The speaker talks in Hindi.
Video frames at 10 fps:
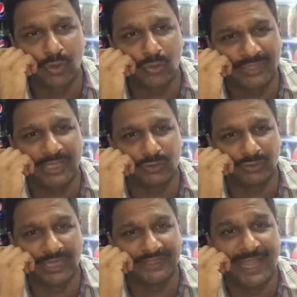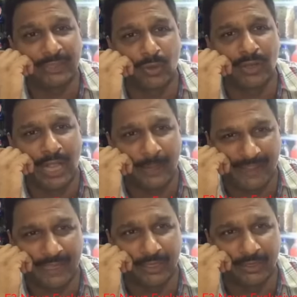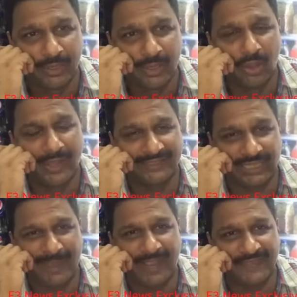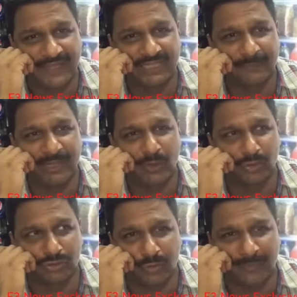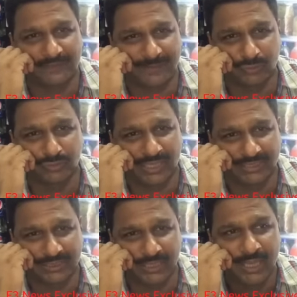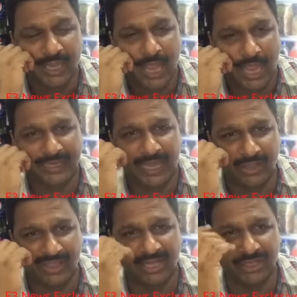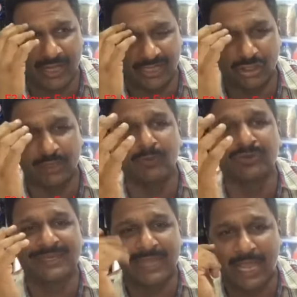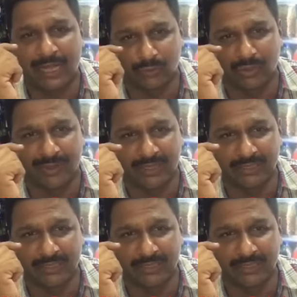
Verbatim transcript: उनको खुद ये सोचना चाहिए आज वो कहाँ पर है और ऐसे बयान देने से पहले उनको सौ मरतबा सोचना चाहिए आगे आने वाले इलेक्शनों में उनकी क्या हालत होने